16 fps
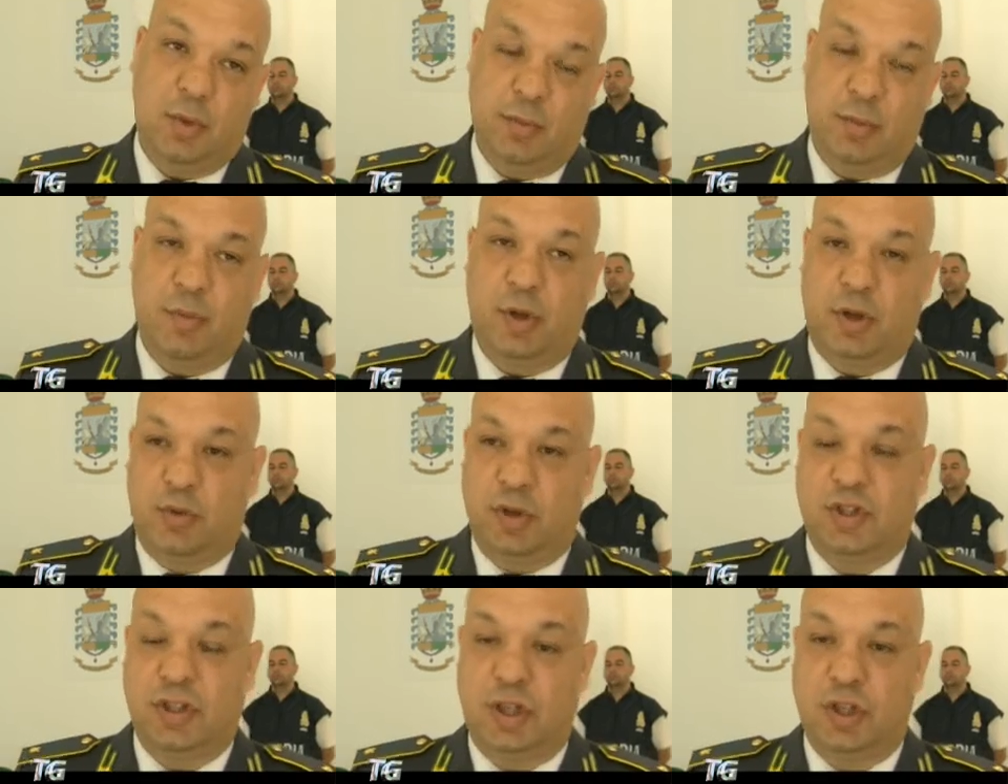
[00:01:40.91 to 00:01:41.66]
Proprio
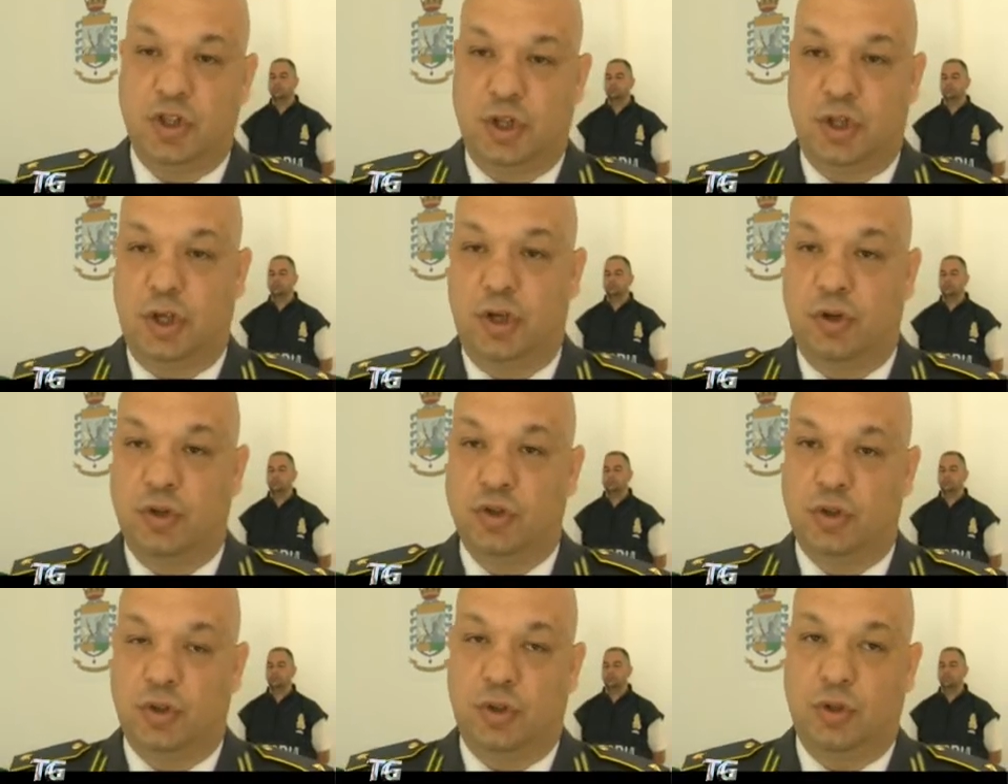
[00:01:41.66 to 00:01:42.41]
per questa ragione il
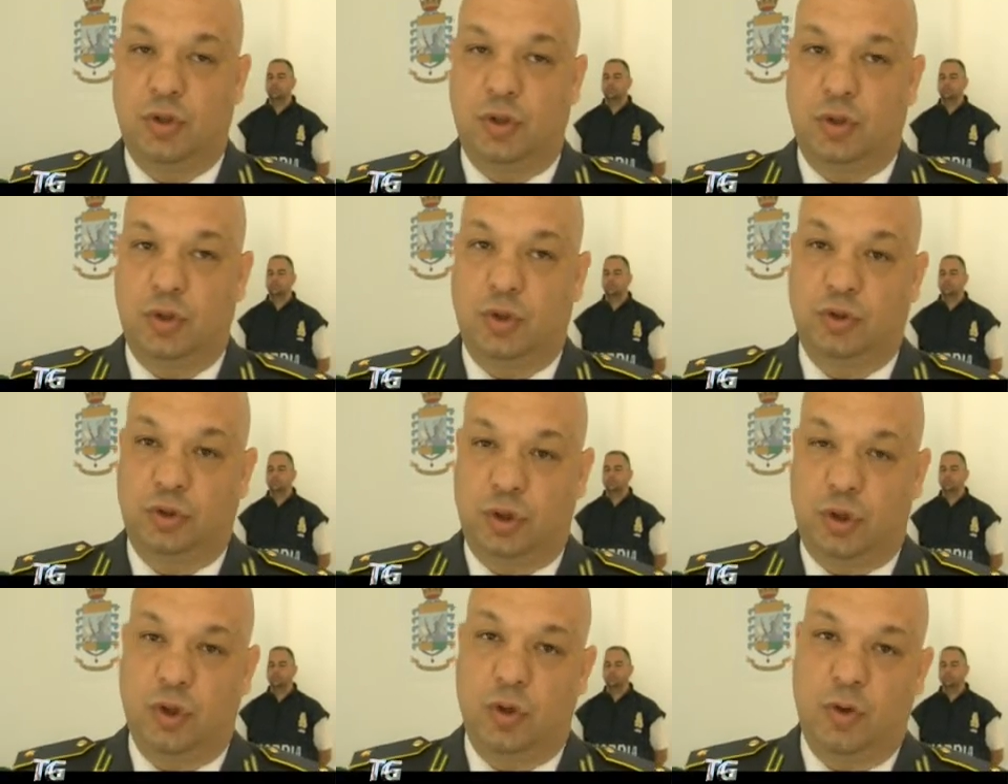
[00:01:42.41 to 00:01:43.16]
nostro
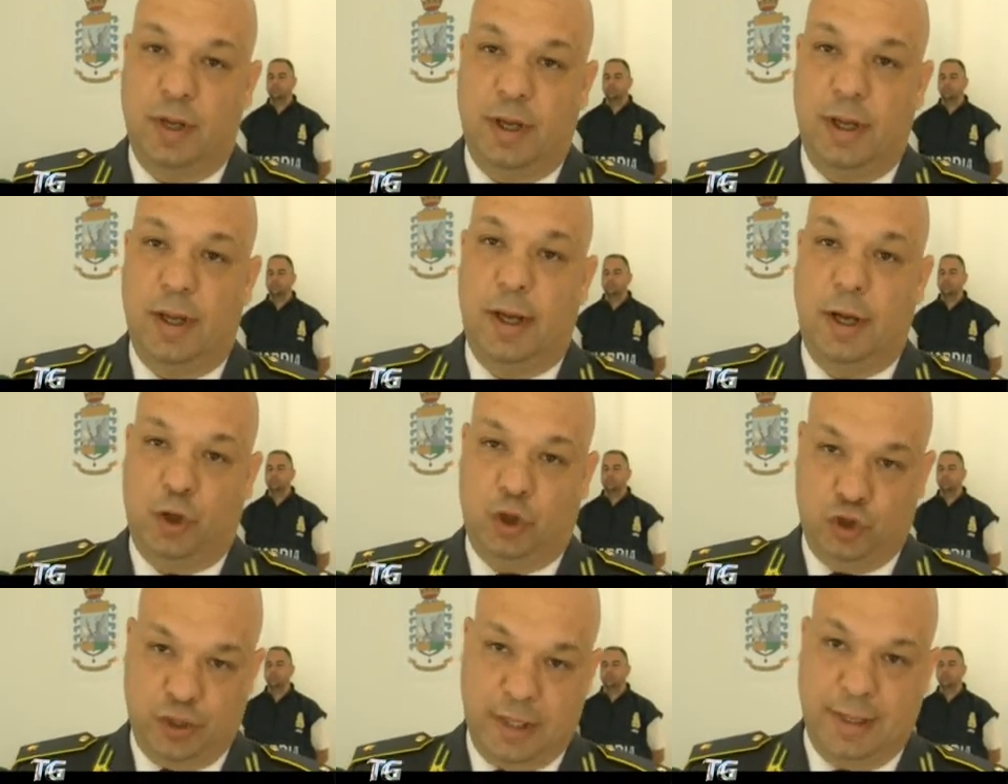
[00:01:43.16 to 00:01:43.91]
controllo
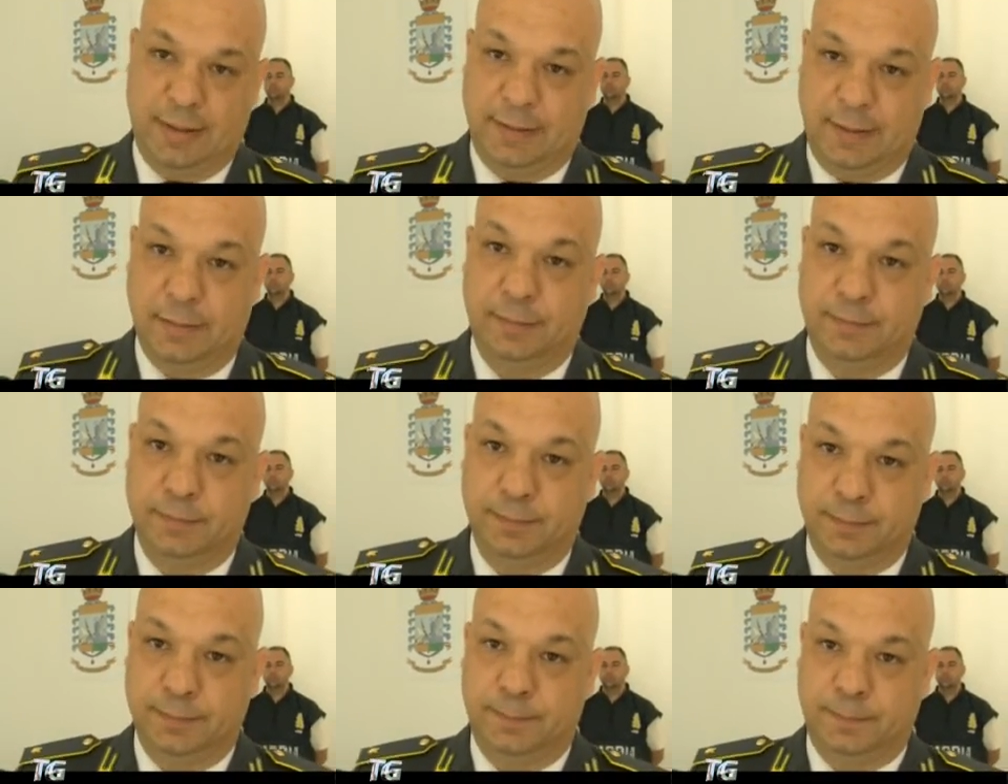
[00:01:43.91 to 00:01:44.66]
è costante.